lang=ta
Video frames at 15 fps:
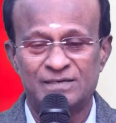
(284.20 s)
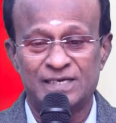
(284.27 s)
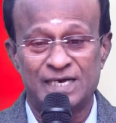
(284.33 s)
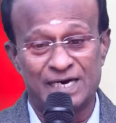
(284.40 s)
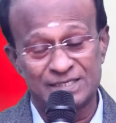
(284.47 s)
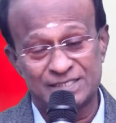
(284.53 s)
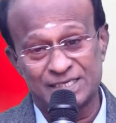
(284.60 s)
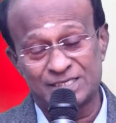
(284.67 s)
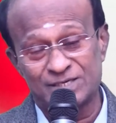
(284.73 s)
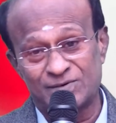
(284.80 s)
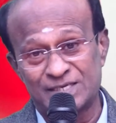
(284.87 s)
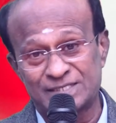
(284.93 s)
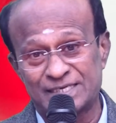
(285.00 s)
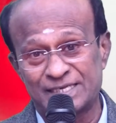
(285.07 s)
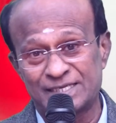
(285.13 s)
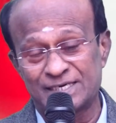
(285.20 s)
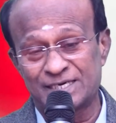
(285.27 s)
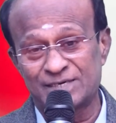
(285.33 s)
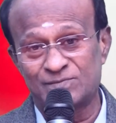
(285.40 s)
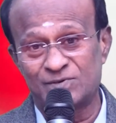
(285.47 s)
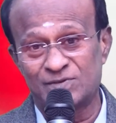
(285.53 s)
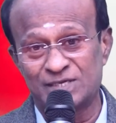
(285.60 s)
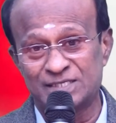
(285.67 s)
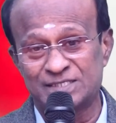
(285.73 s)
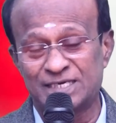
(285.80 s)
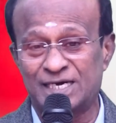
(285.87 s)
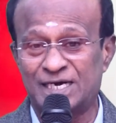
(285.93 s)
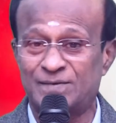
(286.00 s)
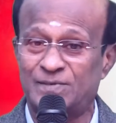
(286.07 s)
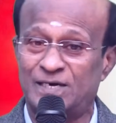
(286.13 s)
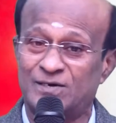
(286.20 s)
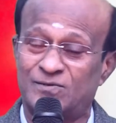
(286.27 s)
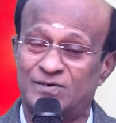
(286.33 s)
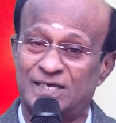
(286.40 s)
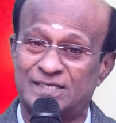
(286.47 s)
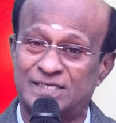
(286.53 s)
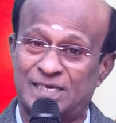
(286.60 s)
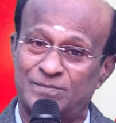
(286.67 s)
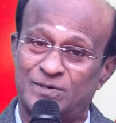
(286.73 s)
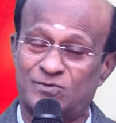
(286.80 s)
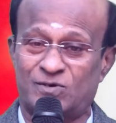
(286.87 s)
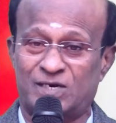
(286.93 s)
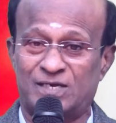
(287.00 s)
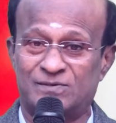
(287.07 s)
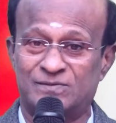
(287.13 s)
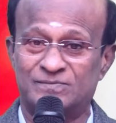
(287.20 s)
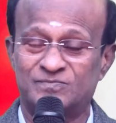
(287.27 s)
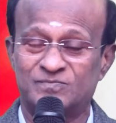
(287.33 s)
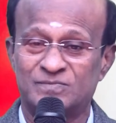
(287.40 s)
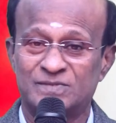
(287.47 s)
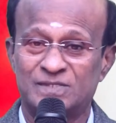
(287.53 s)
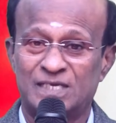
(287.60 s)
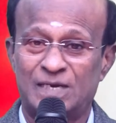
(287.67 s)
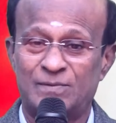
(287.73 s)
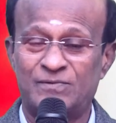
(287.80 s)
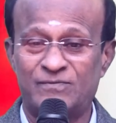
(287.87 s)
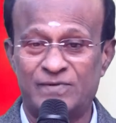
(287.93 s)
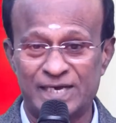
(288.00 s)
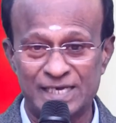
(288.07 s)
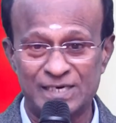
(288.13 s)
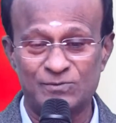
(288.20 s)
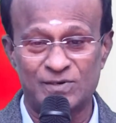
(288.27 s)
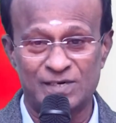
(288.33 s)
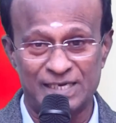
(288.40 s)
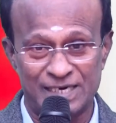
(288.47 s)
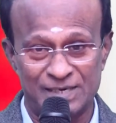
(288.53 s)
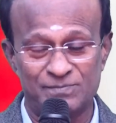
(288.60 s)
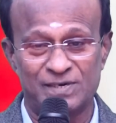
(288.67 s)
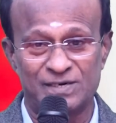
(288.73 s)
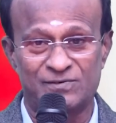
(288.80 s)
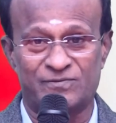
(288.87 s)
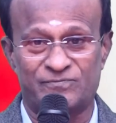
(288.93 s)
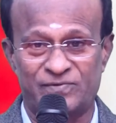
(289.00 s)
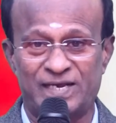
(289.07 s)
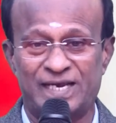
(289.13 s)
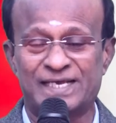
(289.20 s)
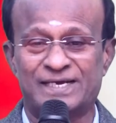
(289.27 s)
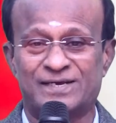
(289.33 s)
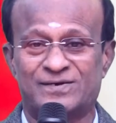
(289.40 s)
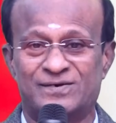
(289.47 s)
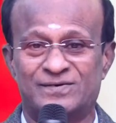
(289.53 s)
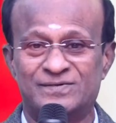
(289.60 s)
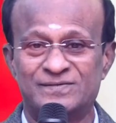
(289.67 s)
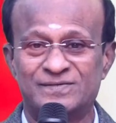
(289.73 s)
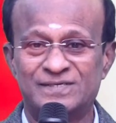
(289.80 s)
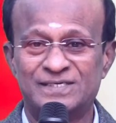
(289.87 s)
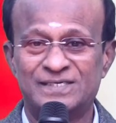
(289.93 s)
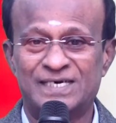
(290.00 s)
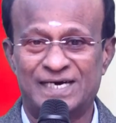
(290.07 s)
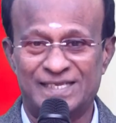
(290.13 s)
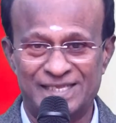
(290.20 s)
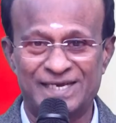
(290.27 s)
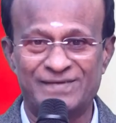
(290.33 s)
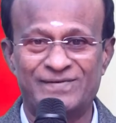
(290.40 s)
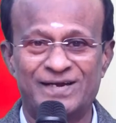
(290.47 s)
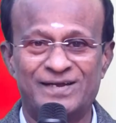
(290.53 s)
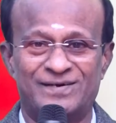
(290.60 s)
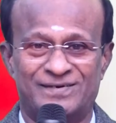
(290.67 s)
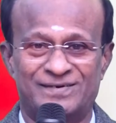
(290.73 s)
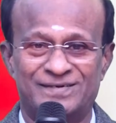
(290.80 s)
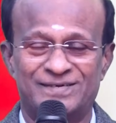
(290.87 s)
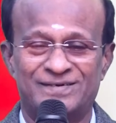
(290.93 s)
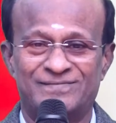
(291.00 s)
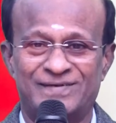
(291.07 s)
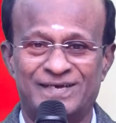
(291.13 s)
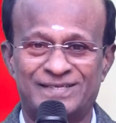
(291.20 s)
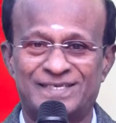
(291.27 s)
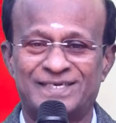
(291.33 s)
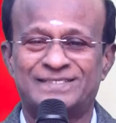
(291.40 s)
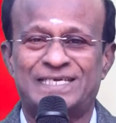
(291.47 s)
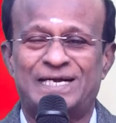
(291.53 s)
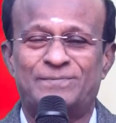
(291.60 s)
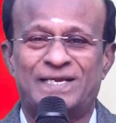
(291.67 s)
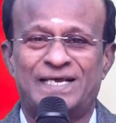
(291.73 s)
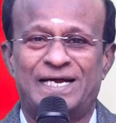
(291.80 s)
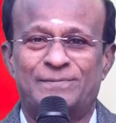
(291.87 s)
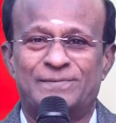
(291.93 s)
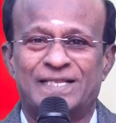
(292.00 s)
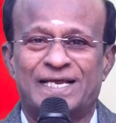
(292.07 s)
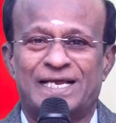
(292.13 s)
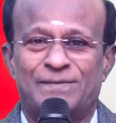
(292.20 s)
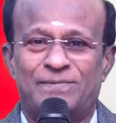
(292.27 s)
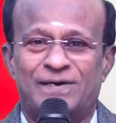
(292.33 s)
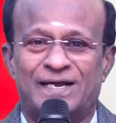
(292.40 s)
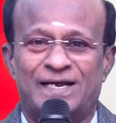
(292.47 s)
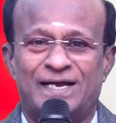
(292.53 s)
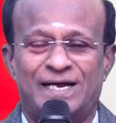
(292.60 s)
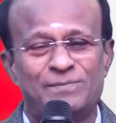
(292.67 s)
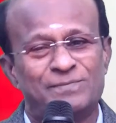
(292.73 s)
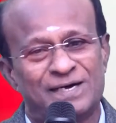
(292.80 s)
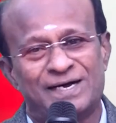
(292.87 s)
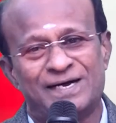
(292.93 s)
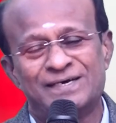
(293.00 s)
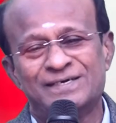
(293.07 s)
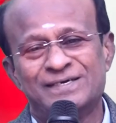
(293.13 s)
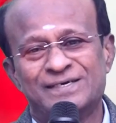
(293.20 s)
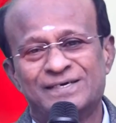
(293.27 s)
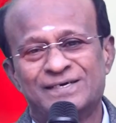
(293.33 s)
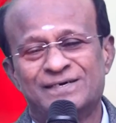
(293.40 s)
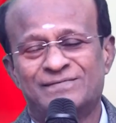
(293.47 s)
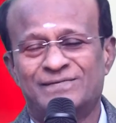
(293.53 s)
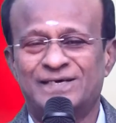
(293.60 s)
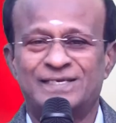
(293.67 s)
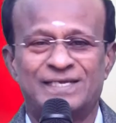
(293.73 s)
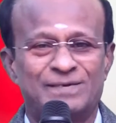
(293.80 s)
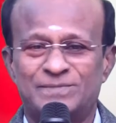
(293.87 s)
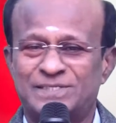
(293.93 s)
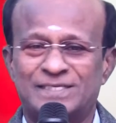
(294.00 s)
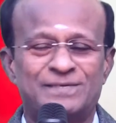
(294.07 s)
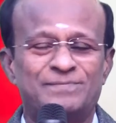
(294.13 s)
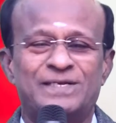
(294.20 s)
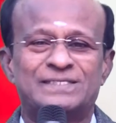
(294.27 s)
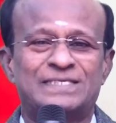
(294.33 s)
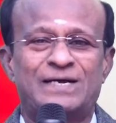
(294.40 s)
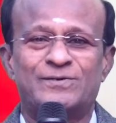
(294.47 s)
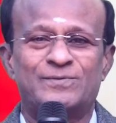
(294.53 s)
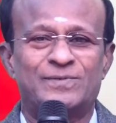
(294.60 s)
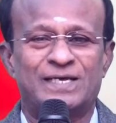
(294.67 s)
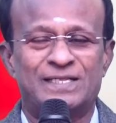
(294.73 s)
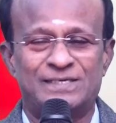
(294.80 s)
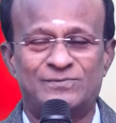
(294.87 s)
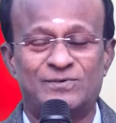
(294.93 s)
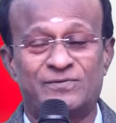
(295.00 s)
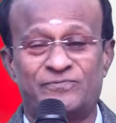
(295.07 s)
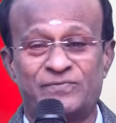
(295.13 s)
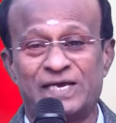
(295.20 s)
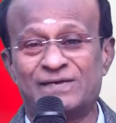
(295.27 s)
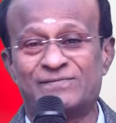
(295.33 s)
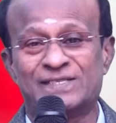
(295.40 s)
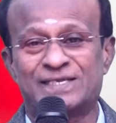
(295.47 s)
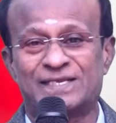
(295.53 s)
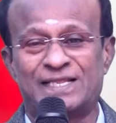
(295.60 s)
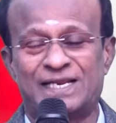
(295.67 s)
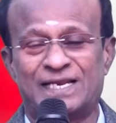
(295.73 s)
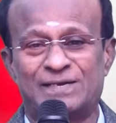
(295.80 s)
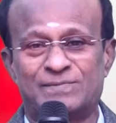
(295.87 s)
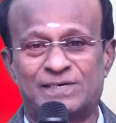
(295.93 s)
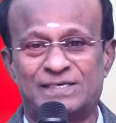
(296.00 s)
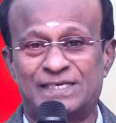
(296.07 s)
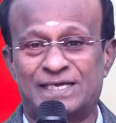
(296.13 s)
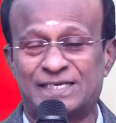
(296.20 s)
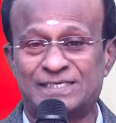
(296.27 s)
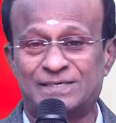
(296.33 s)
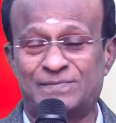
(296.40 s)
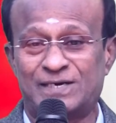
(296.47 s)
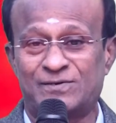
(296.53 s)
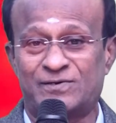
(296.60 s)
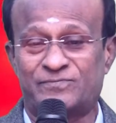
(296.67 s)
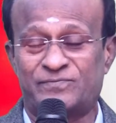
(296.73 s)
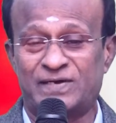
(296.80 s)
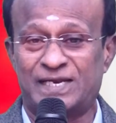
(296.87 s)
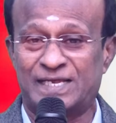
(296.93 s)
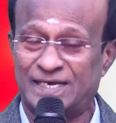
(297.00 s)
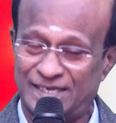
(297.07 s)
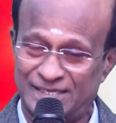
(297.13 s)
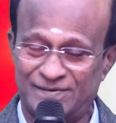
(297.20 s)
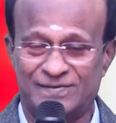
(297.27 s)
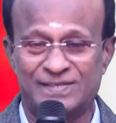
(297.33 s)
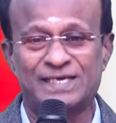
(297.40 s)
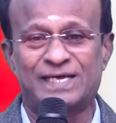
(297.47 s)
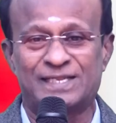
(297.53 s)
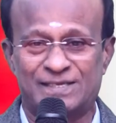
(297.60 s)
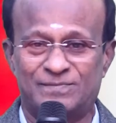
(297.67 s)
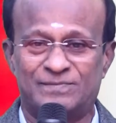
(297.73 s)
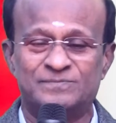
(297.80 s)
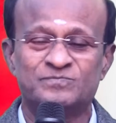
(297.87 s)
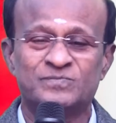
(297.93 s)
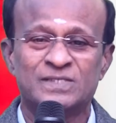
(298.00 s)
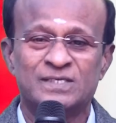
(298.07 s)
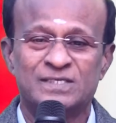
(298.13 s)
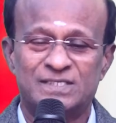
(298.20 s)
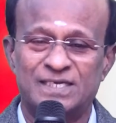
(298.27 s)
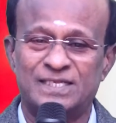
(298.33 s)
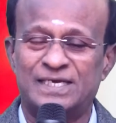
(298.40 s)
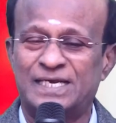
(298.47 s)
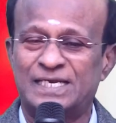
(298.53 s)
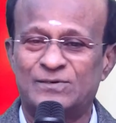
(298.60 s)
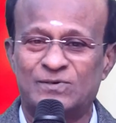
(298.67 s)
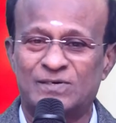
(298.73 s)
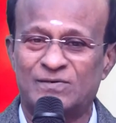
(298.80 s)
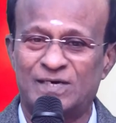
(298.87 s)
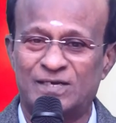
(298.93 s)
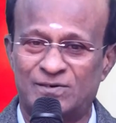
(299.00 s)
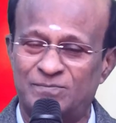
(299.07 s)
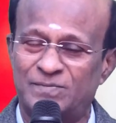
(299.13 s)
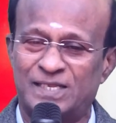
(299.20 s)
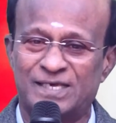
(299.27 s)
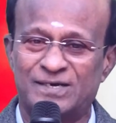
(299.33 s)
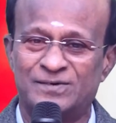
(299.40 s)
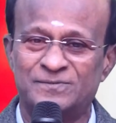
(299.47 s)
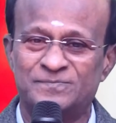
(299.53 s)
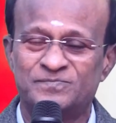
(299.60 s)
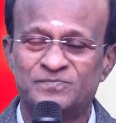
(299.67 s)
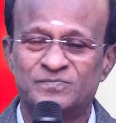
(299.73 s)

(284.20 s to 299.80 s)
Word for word: நார்ச்சத்தோடு சேர்ந்து இருக்கும்போது ஜீரணமாகக்கூடிய தன்மை குறையும் அப்போ வயிறு ஒரு நிரம்பின ஒரு ஃபீலிங் இருக்கும் அதுதானே வேணும் வயிற்றுக்கு சாப்பிட்டியா அப்படின்னு தான் கேட்பாங்க ஆமாம் வயிறு நிரம்பிச்சதுக்கு மேலே சாப்பிட முடியாது ஒரு ஃபீல் வந்துடுதுல நமக்கு நிறைஞ்ச மாதிரி ஒரு ஃபீலிங் அது வந்து அந்த சிறுதானிய உணவுகளில் ரொம்ப அதிகம்